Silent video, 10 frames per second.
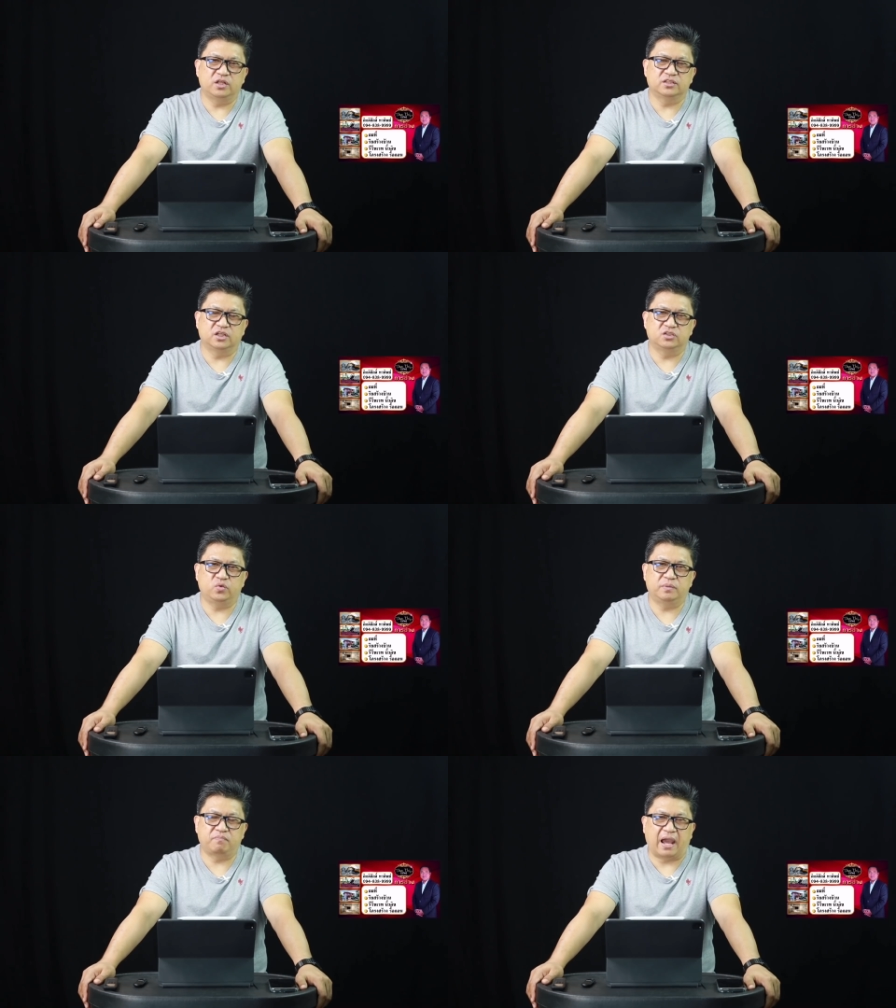ที่เสีย
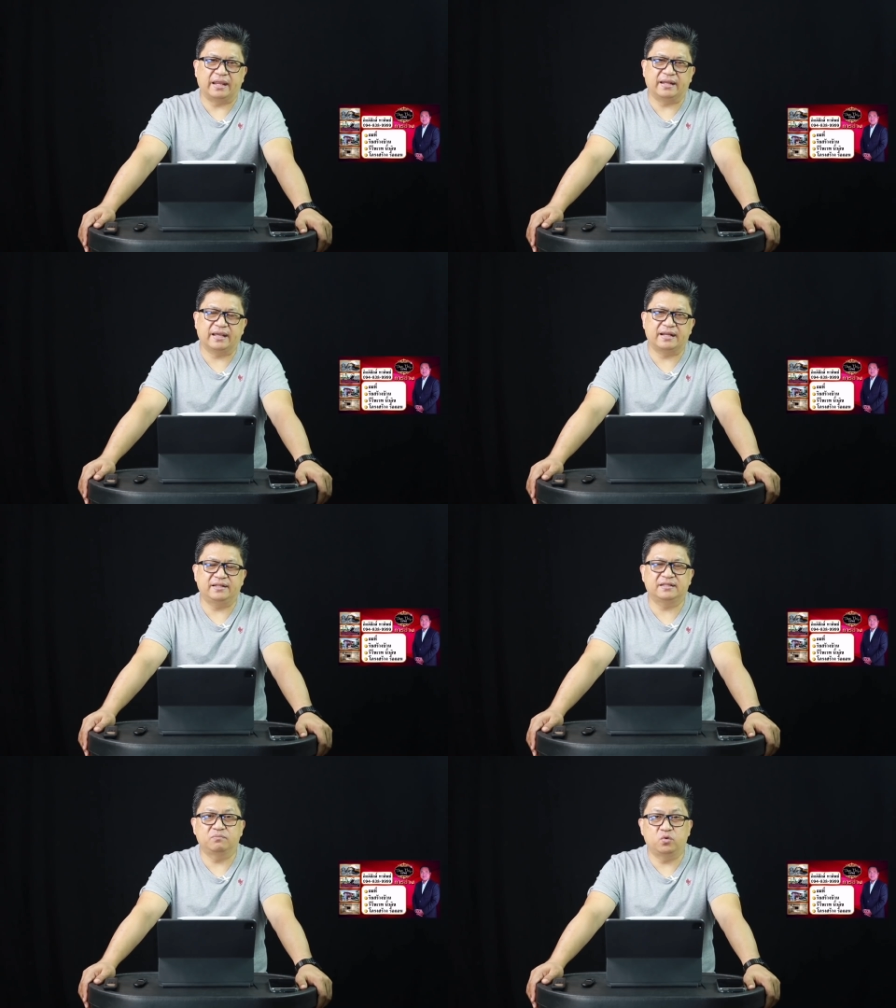ชีวิตไป ในข
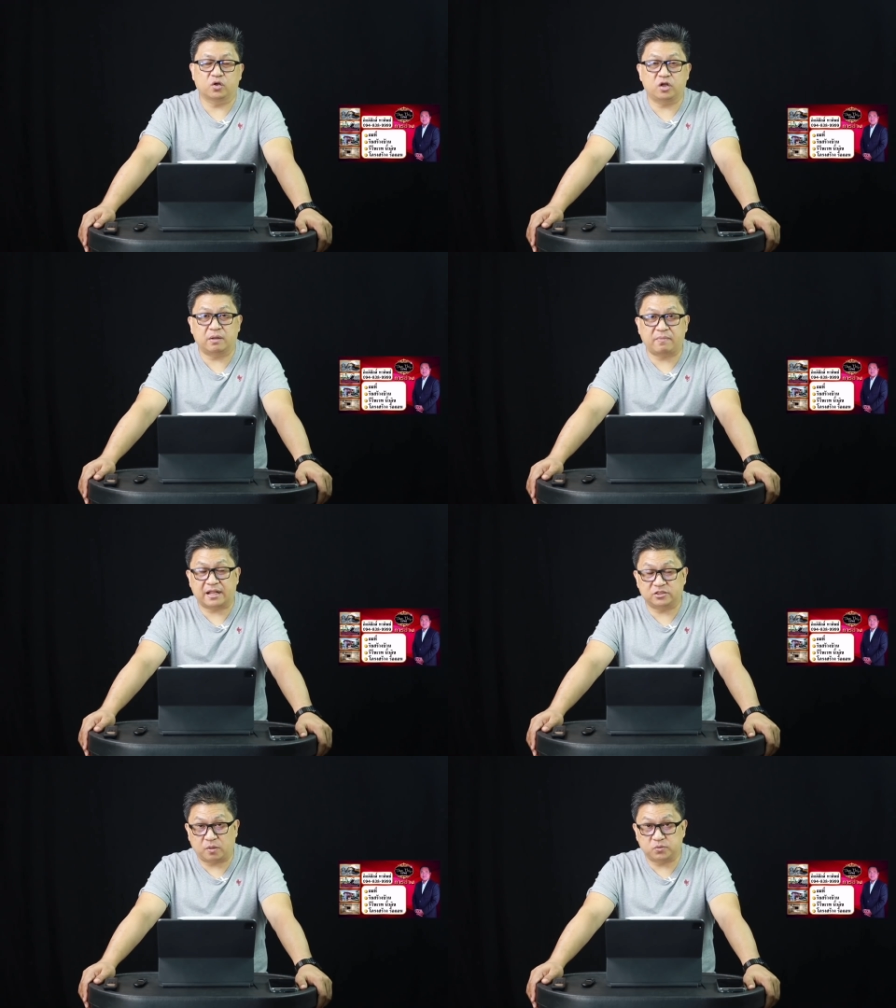ณะที่ตำรวจก็
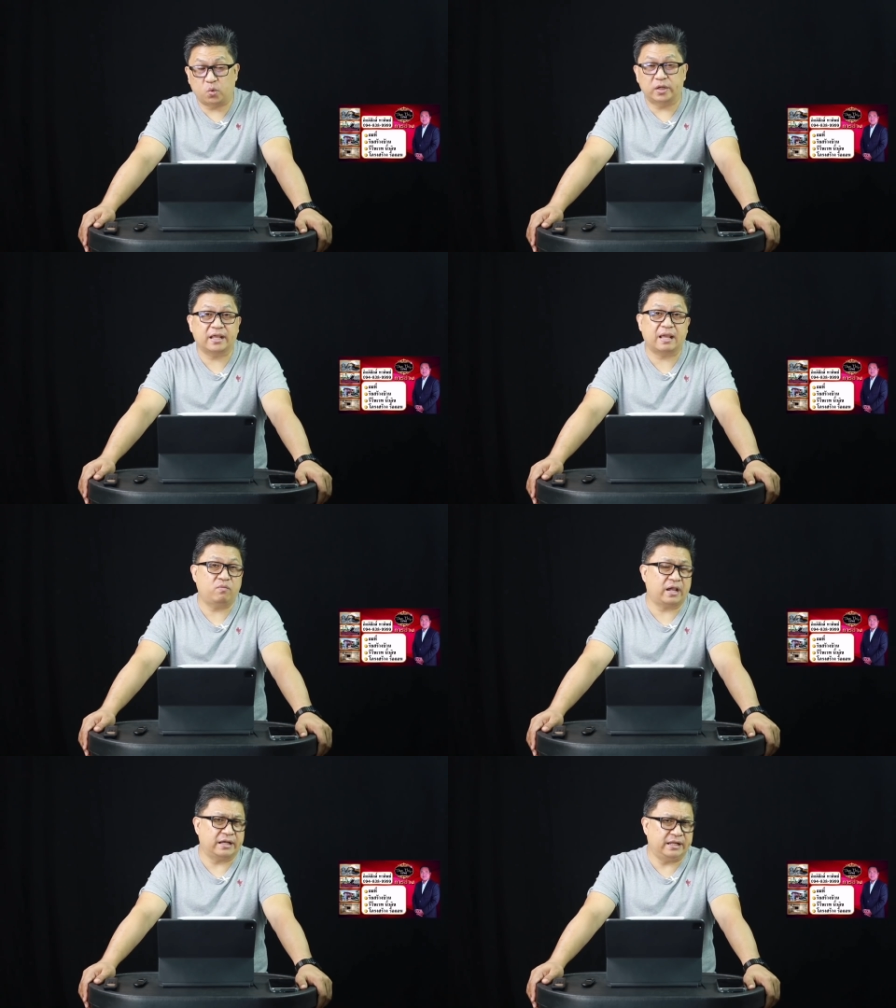ทำการสอบสวนนะครั
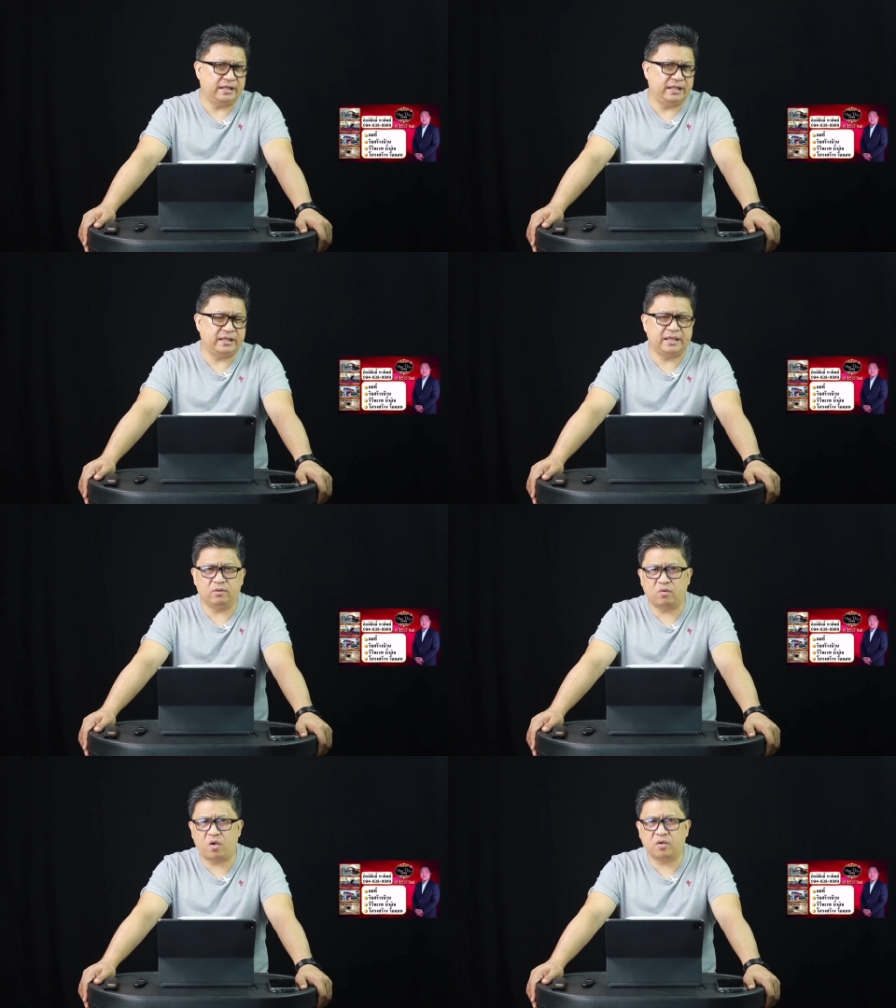บว่าคดีนี้
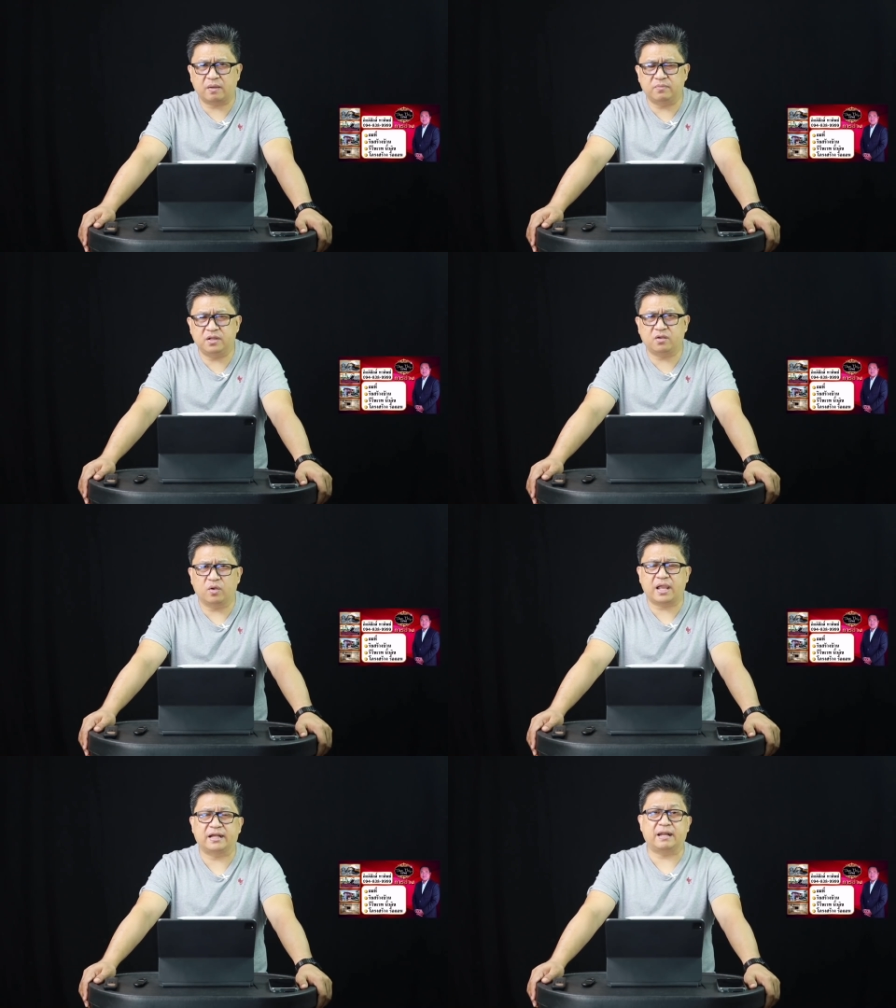เกี่ยวข้องกับเรื่องข
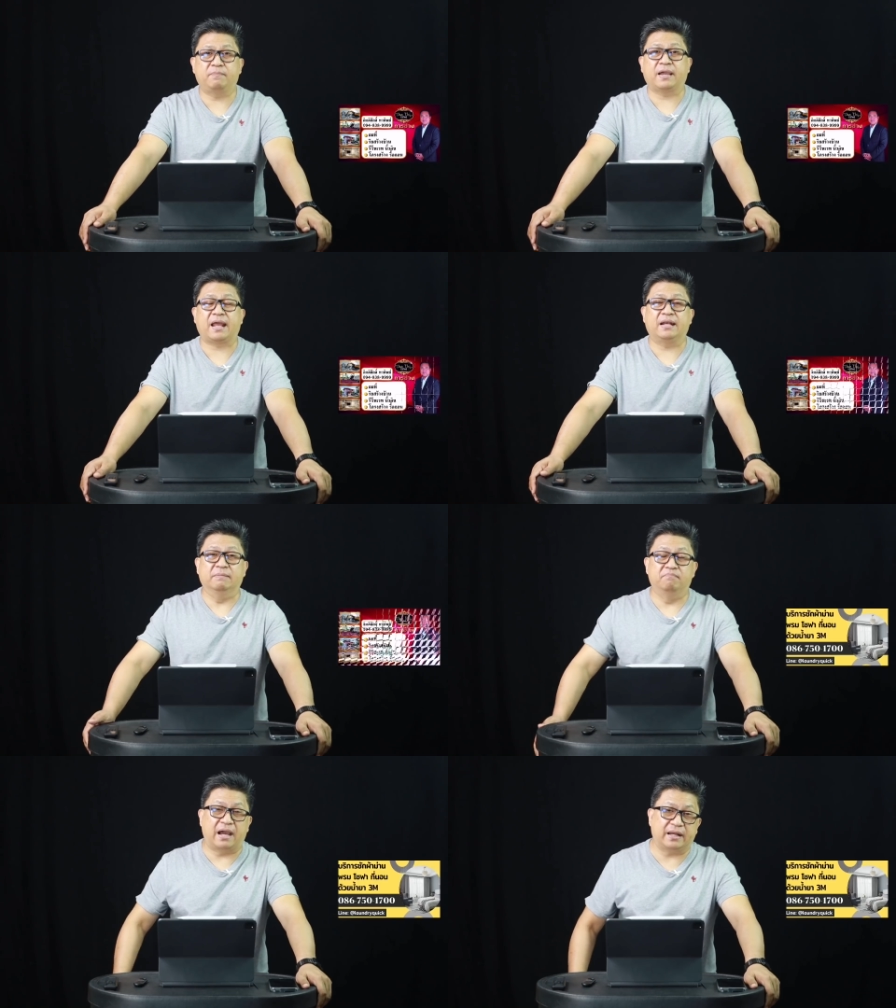องการทำประกัน
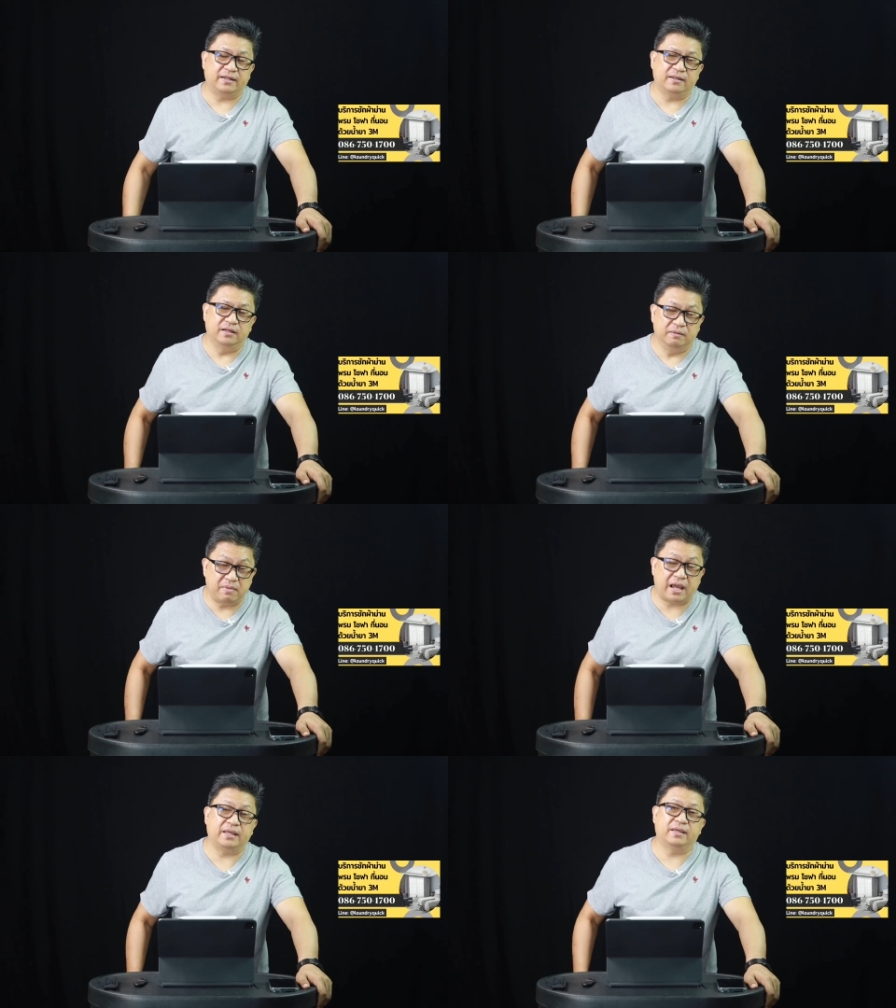หรือมั่นหรือ
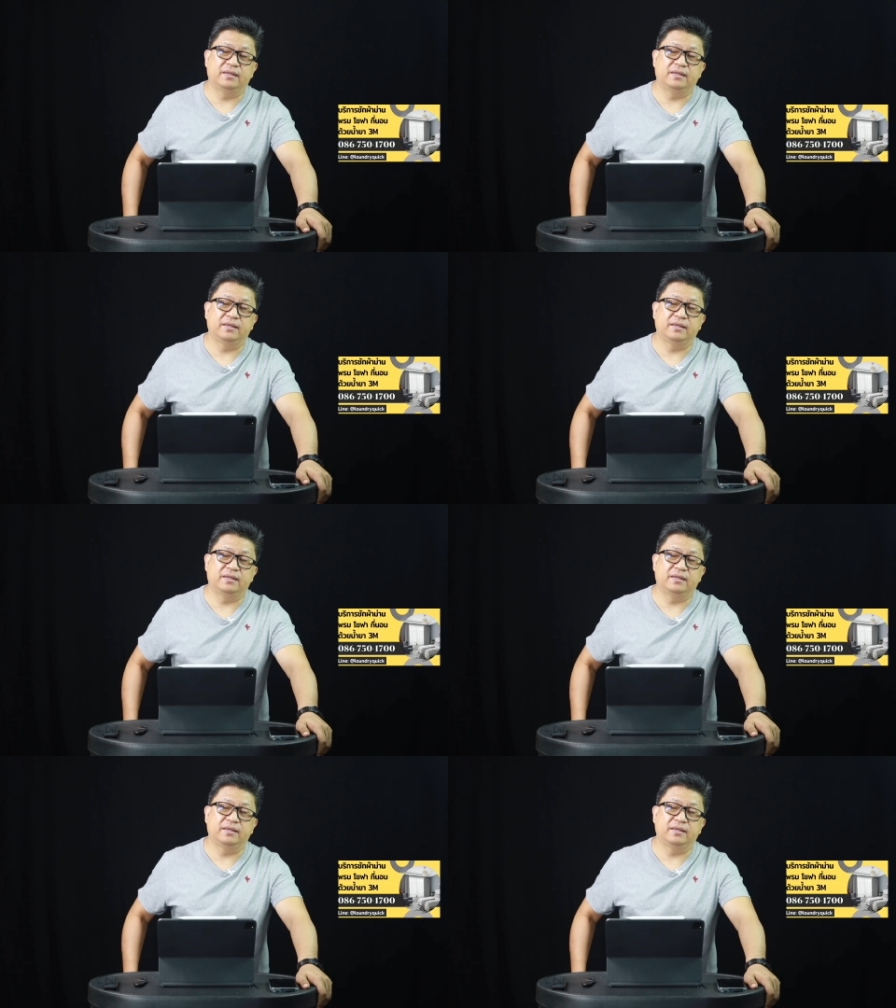ไม่